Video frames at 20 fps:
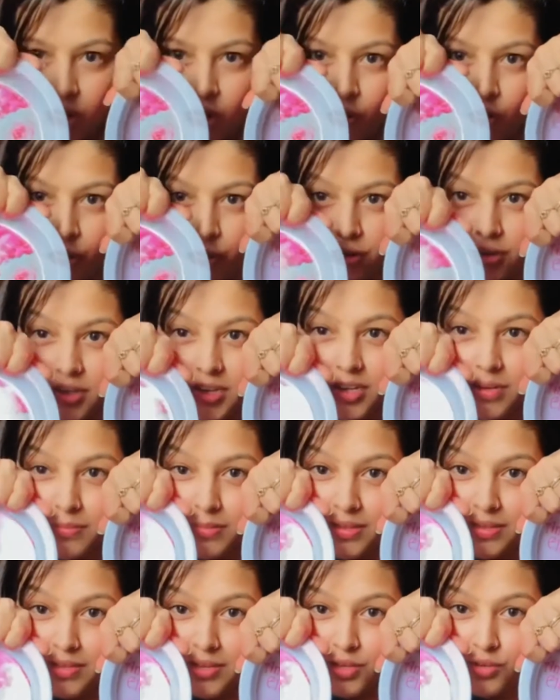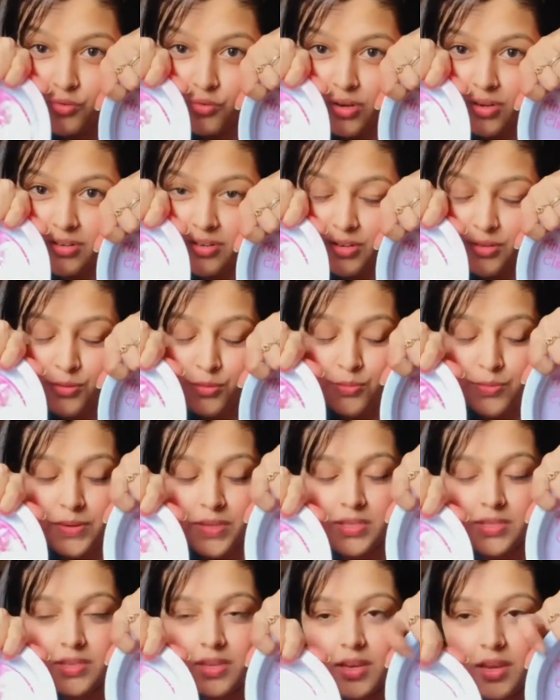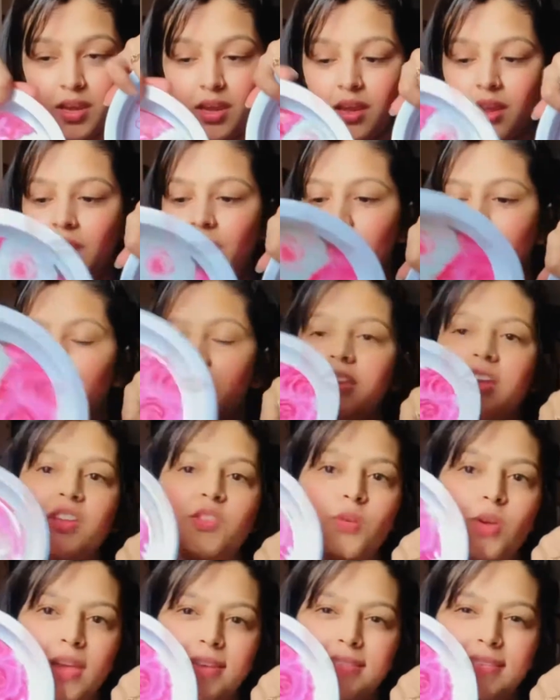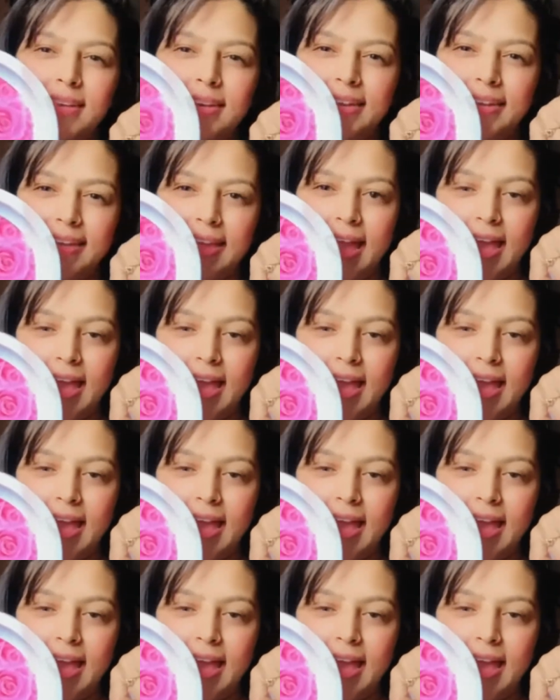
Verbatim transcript: और ये भी थे ट्वेंटी रुपीज़ के ये तो ऐसे ही लिया